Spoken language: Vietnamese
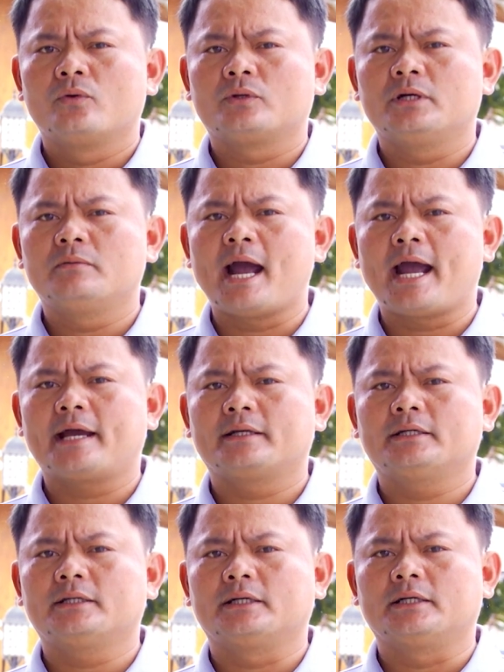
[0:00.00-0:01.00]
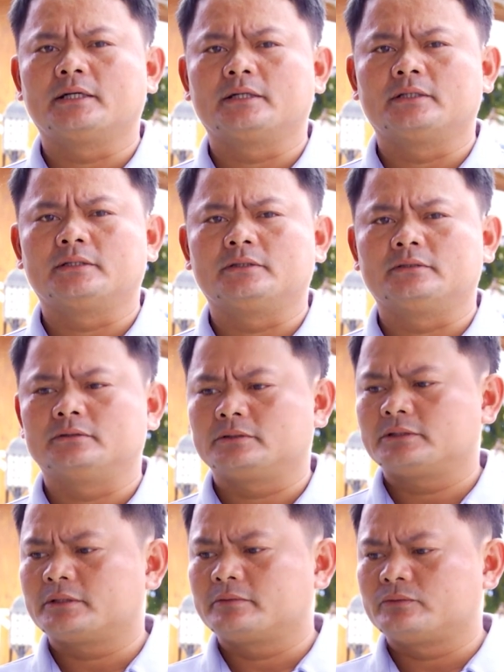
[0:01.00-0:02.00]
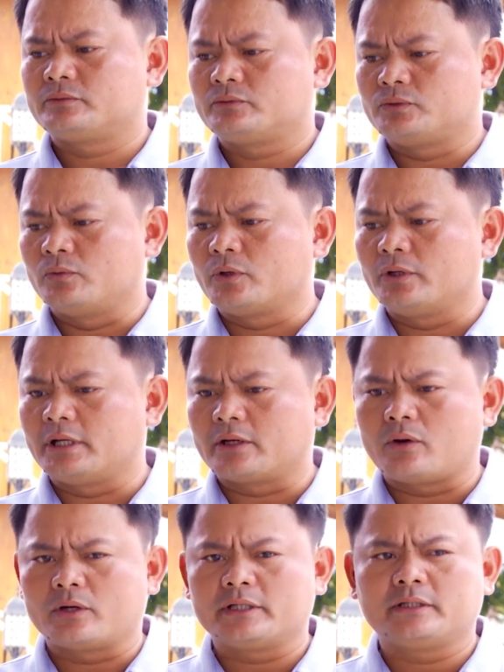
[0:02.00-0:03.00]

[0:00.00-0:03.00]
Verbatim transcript: Thứ ba nữa là chúng tôi là có